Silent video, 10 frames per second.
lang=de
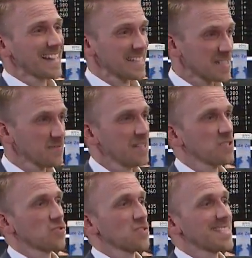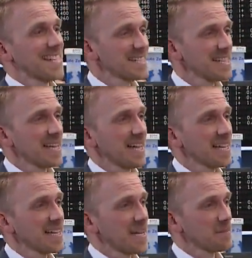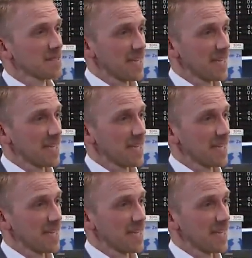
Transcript: Da sind wir jetzt schon sehr, sehr lange in einem